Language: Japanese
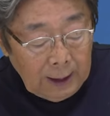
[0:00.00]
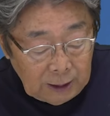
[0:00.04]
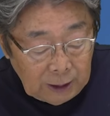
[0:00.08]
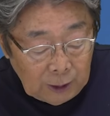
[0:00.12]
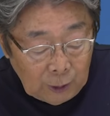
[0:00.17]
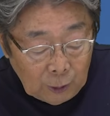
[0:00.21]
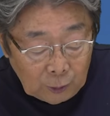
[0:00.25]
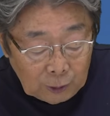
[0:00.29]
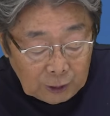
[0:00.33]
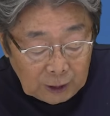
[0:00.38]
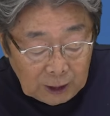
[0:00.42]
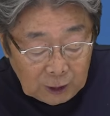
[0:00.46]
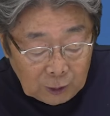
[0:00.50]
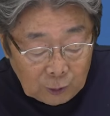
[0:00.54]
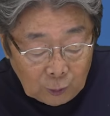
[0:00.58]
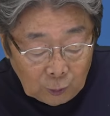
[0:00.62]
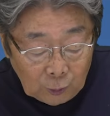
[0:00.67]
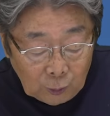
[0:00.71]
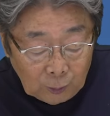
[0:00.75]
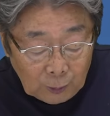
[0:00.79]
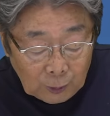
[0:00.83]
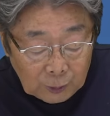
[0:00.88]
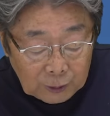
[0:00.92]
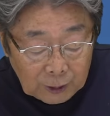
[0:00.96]
日本銀
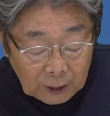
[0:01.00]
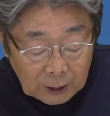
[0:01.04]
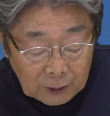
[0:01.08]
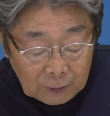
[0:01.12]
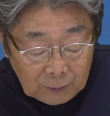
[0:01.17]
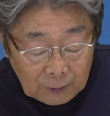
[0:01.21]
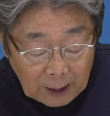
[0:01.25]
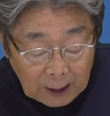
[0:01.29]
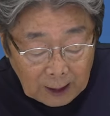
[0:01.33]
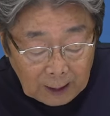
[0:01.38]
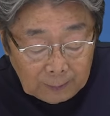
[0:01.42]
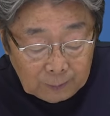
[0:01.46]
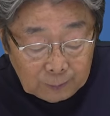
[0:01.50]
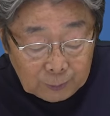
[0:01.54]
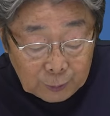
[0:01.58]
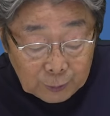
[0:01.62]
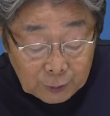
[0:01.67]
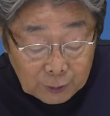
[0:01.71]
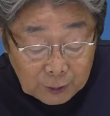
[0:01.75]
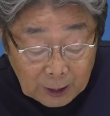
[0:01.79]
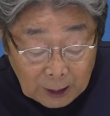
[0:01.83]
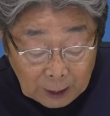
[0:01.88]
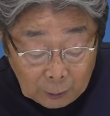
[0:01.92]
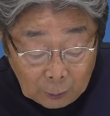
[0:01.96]
行の目的は
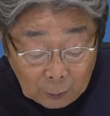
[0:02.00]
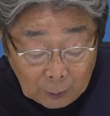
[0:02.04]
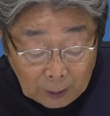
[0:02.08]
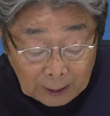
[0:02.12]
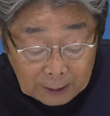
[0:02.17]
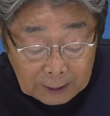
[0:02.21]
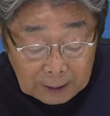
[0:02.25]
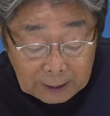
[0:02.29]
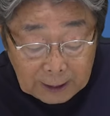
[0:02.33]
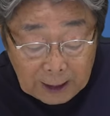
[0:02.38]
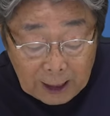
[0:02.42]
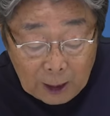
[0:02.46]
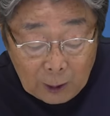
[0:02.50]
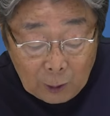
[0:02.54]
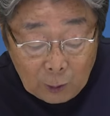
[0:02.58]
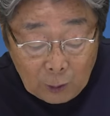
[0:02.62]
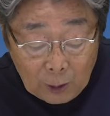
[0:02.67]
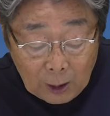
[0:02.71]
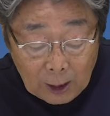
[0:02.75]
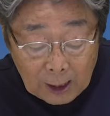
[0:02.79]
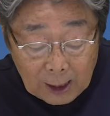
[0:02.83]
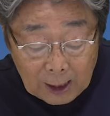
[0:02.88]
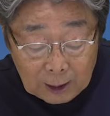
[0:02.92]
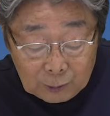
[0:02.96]
物価の安定
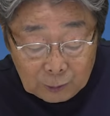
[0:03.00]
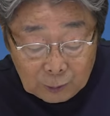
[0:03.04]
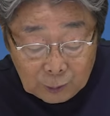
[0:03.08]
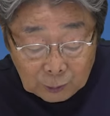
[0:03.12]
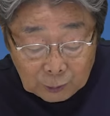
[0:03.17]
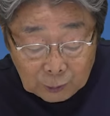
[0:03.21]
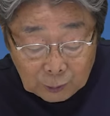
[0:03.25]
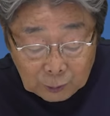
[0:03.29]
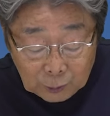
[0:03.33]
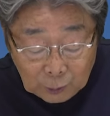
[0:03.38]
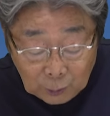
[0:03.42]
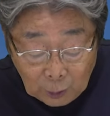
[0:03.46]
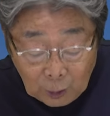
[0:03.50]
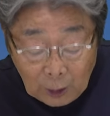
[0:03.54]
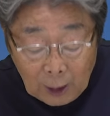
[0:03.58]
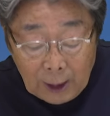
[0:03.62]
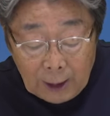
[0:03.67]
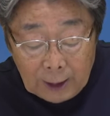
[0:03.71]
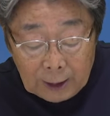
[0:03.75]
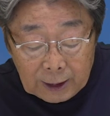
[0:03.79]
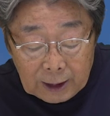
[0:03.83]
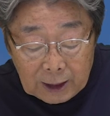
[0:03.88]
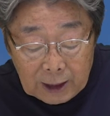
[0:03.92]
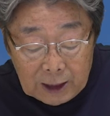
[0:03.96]
を図ることと
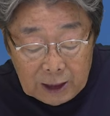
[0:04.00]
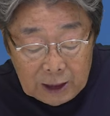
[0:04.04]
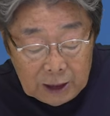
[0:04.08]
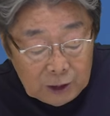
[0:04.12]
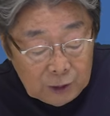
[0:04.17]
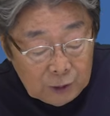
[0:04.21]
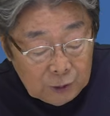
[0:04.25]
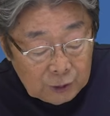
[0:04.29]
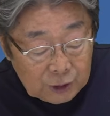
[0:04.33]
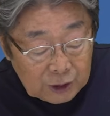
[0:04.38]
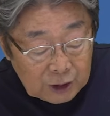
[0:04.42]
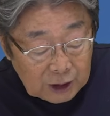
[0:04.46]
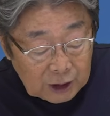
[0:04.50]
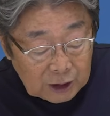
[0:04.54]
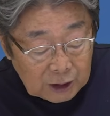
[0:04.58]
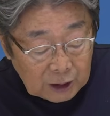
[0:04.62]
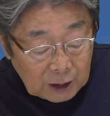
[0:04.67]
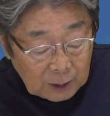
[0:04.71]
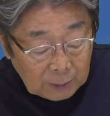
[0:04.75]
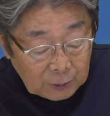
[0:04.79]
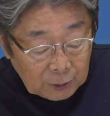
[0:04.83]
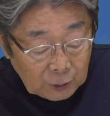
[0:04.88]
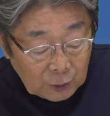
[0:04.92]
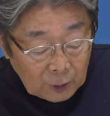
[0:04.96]
金融
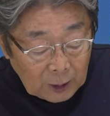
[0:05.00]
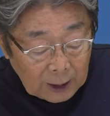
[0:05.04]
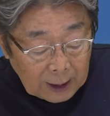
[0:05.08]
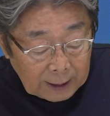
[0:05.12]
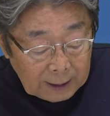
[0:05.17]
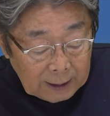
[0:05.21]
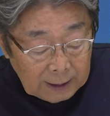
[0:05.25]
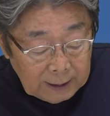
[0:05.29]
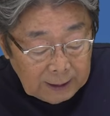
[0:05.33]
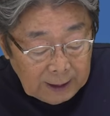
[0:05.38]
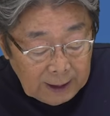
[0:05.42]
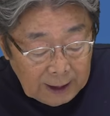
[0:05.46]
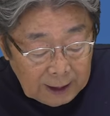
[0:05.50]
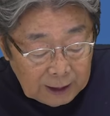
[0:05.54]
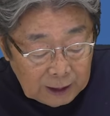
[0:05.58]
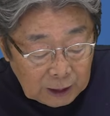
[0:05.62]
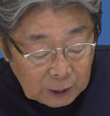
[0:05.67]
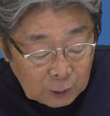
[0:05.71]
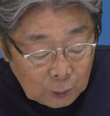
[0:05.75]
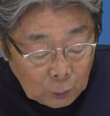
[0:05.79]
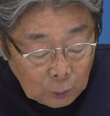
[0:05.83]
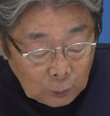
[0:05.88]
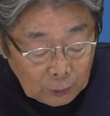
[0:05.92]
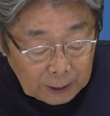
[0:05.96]
システムの安定
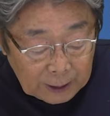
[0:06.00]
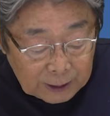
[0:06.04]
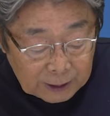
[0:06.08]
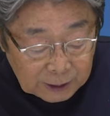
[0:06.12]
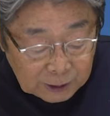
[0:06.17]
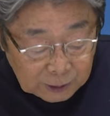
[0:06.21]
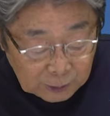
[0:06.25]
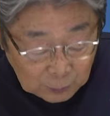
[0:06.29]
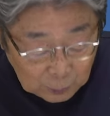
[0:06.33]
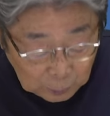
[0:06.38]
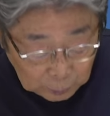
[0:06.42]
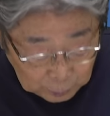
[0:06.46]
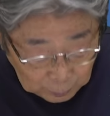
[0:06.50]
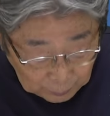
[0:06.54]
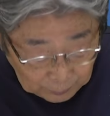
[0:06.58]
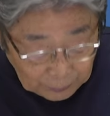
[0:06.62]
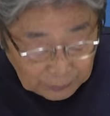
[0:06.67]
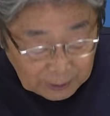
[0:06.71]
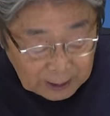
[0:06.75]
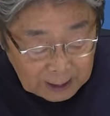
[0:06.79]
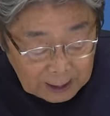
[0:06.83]
に貢献すること。